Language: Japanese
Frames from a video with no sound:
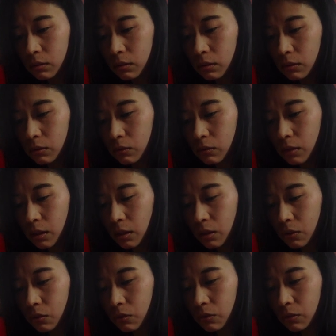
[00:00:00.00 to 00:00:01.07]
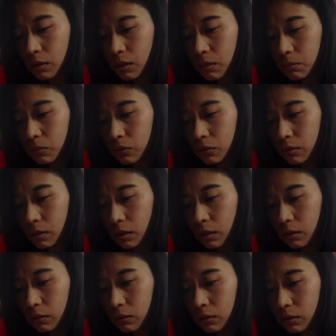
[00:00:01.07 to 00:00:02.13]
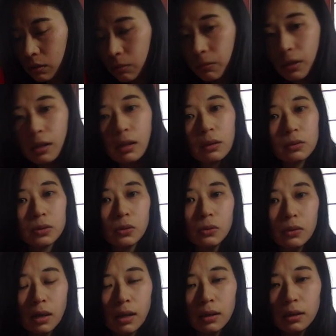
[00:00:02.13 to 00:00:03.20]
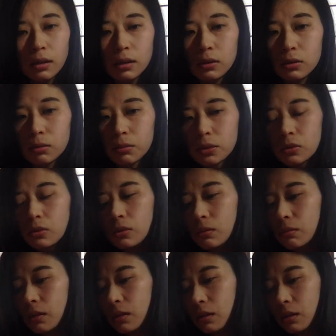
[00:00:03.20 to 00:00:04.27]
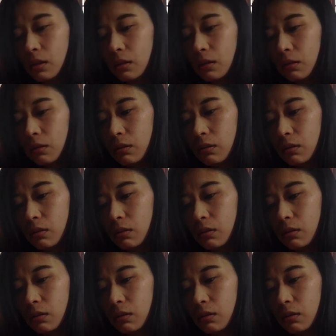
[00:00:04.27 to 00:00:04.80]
あとはエアコン暖房代まあなんかそこ考えると、まあそこまで